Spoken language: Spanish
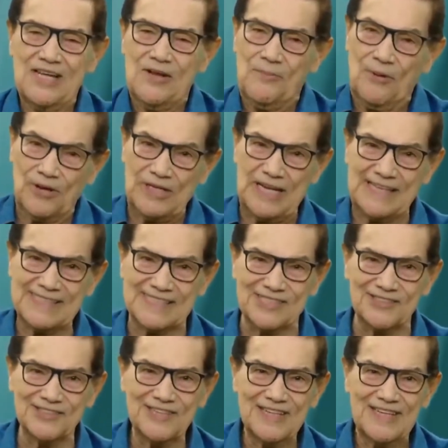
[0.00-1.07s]
Por
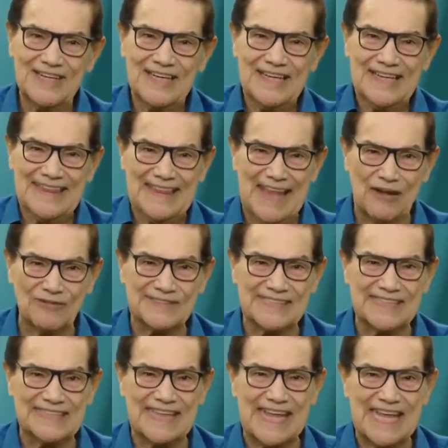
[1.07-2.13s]
eso, no te
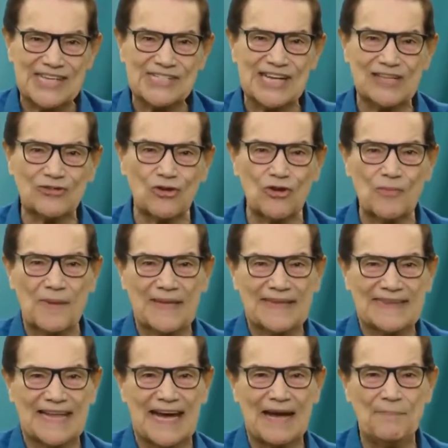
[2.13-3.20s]
dejes
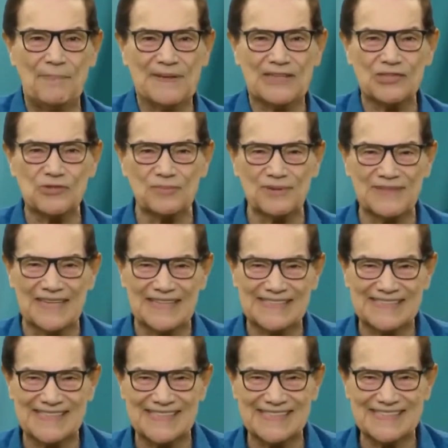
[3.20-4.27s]
atormentar por los
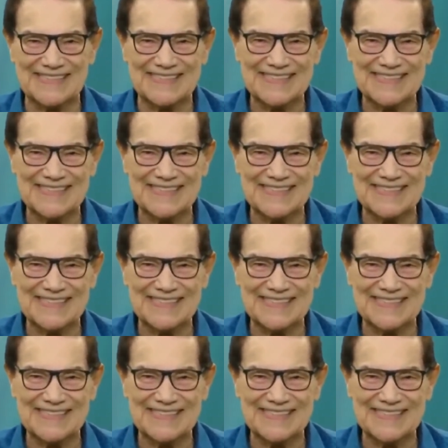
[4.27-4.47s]
cambios.